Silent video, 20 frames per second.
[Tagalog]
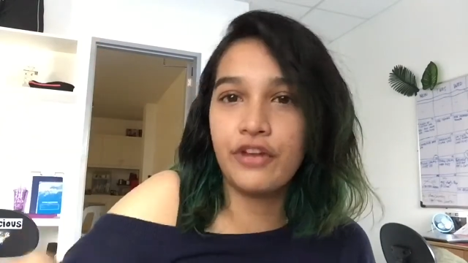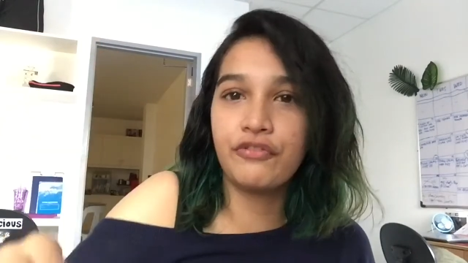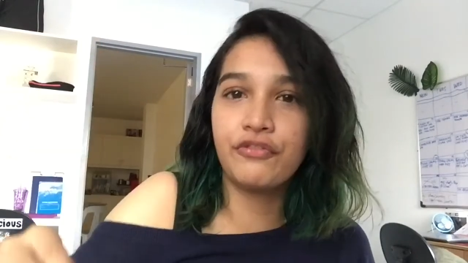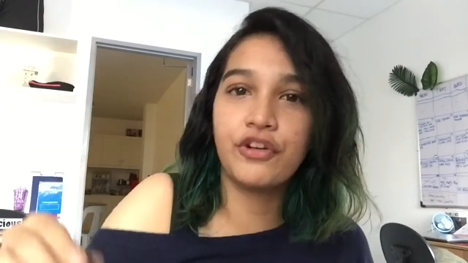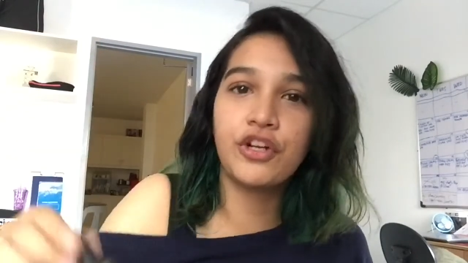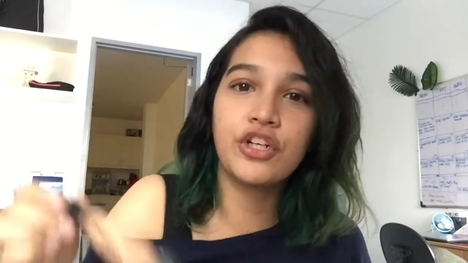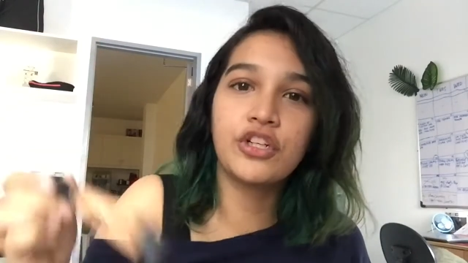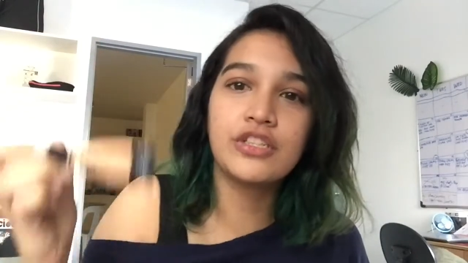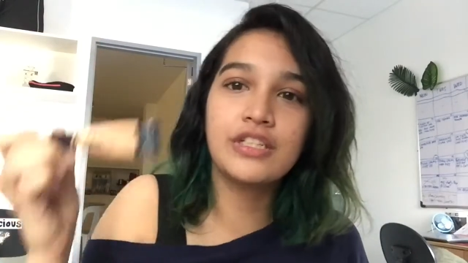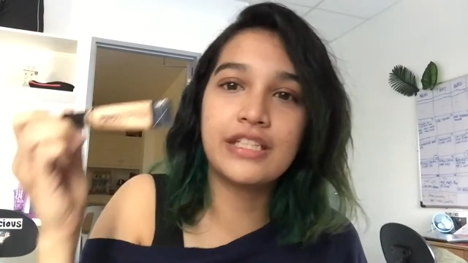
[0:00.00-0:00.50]
And
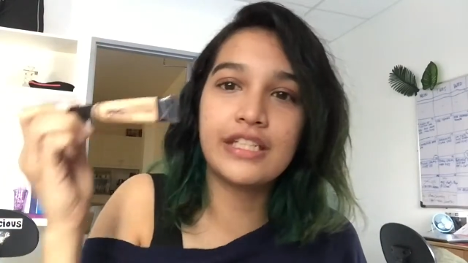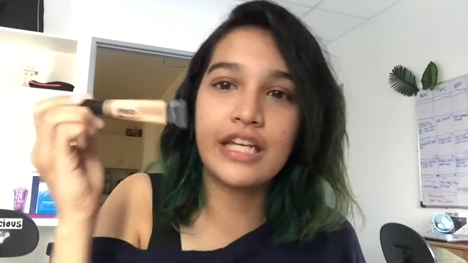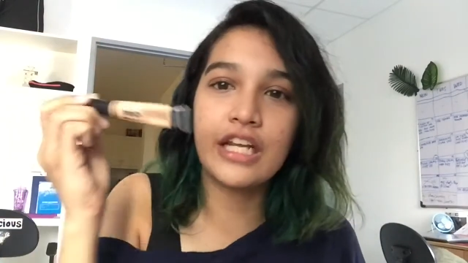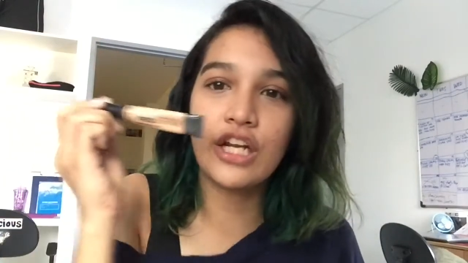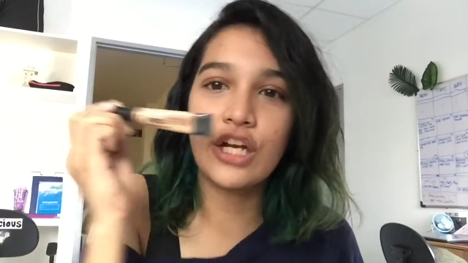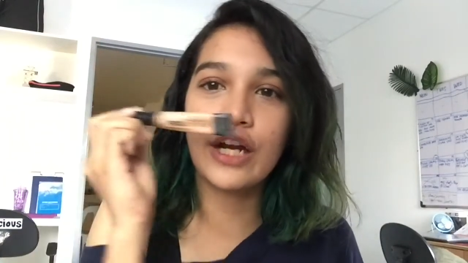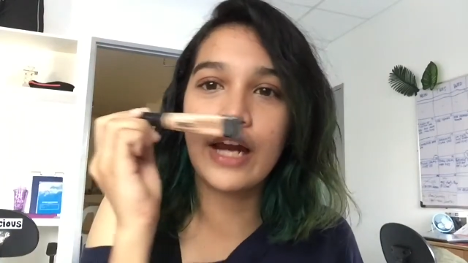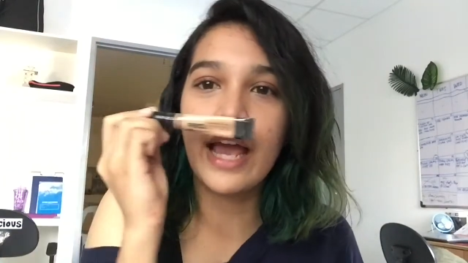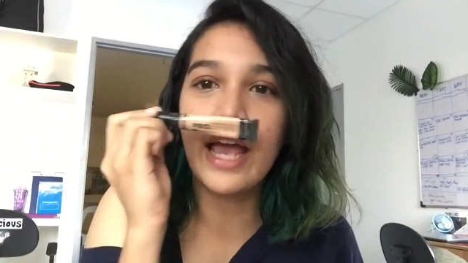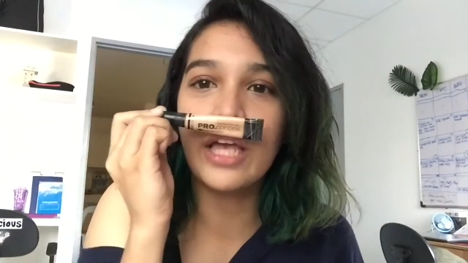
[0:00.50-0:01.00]
for
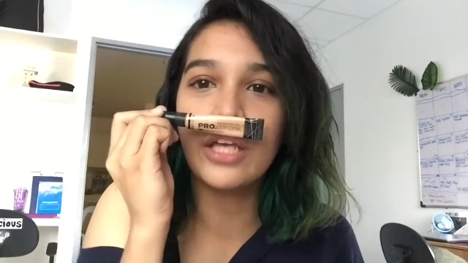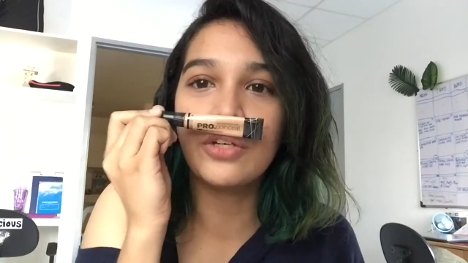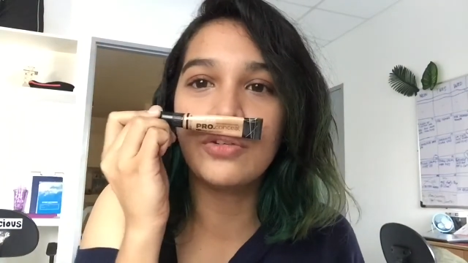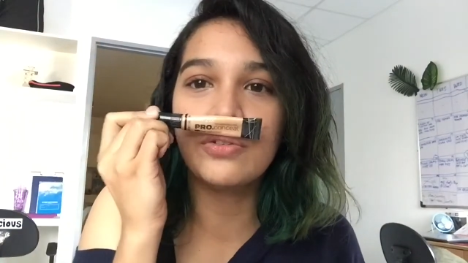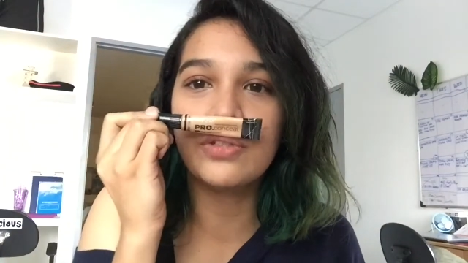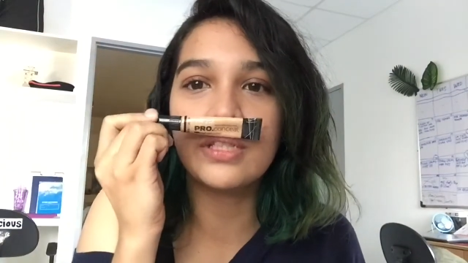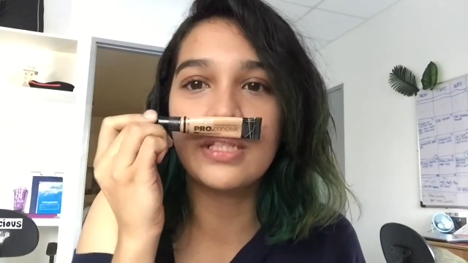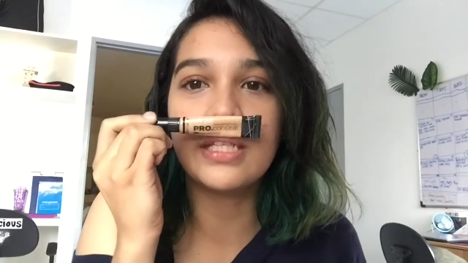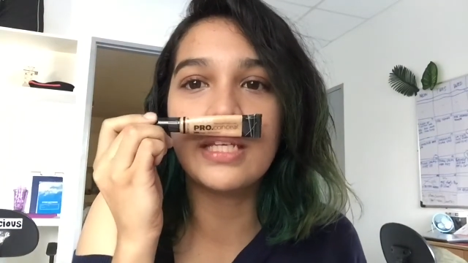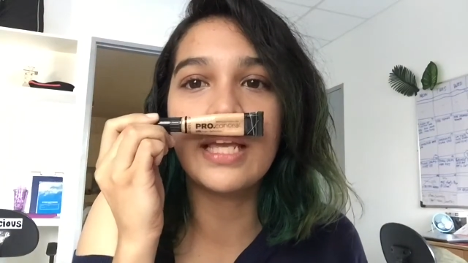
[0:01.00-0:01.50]
concealer, I
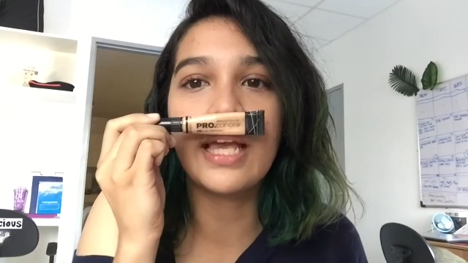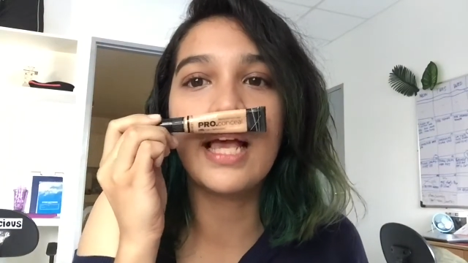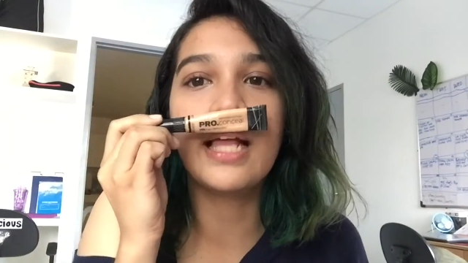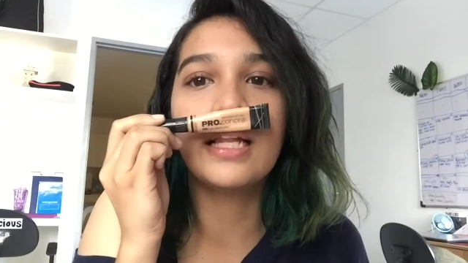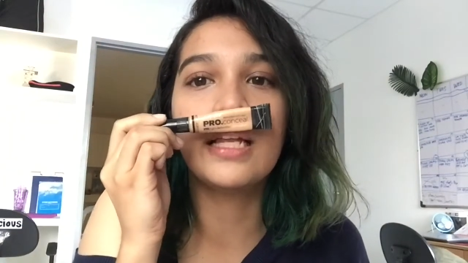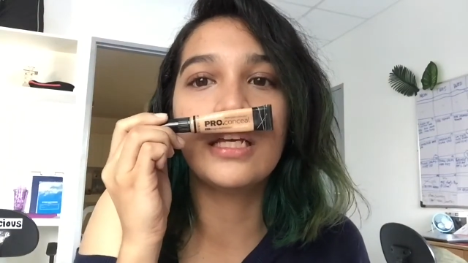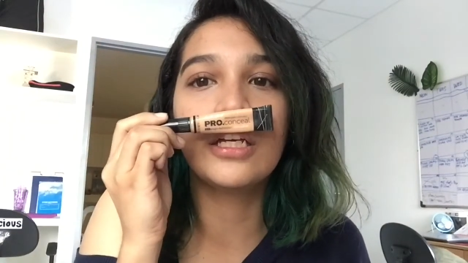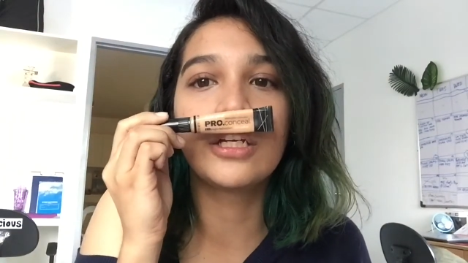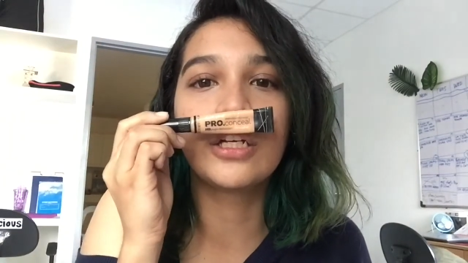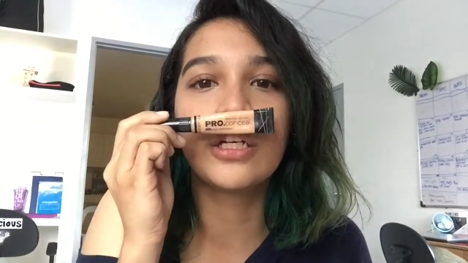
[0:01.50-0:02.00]
used the
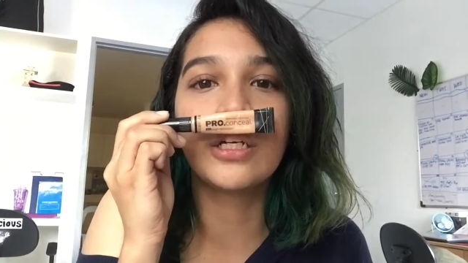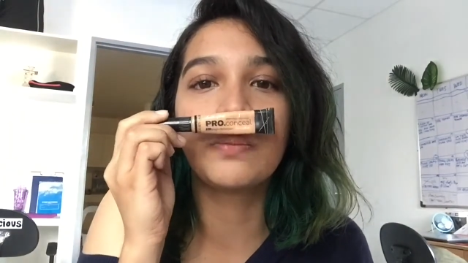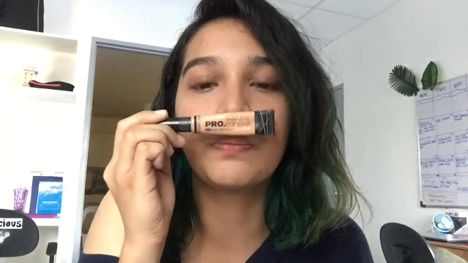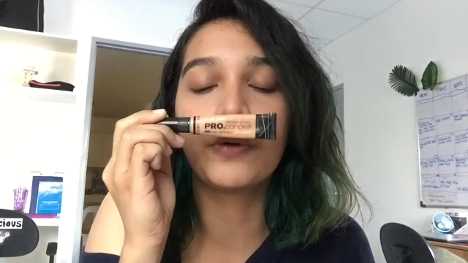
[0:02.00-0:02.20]
LA Girl